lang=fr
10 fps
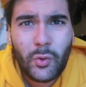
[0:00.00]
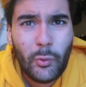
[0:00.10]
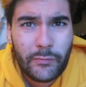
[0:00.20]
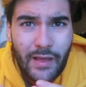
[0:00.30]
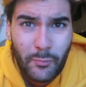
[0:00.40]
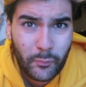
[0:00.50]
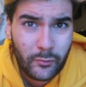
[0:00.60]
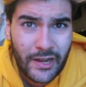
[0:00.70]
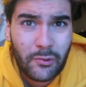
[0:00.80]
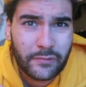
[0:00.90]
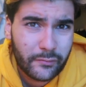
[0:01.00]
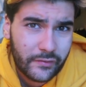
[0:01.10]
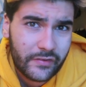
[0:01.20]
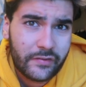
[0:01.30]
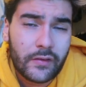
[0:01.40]
ultra populaires ou qui sont
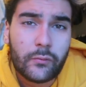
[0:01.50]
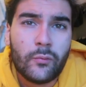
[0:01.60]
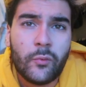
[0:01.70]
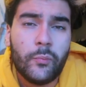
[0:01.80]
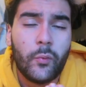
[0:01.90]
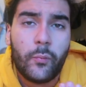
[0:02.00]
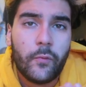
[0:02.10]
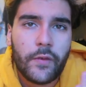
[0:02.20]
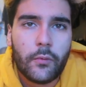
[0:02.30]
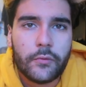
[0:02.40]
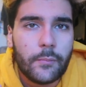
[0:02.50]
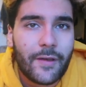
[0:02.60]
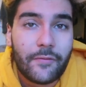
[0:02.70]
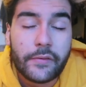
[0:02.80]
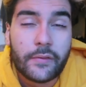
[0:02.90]
détestées de tout le monde pour prouver qu'on n'est
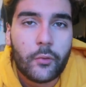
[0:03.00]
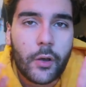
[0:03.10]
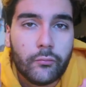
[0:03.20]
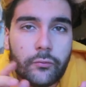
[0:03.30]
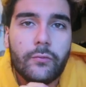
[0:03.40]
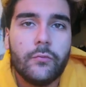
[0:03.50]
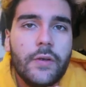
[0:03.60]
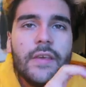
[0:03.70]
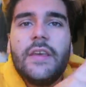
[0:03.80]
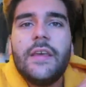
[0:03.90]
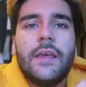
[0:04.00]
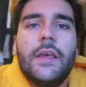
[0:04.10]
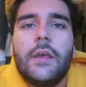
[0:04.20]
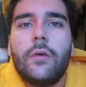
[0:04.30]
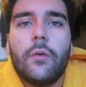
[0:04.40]
pas forcément un mouton
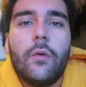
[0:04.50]
et que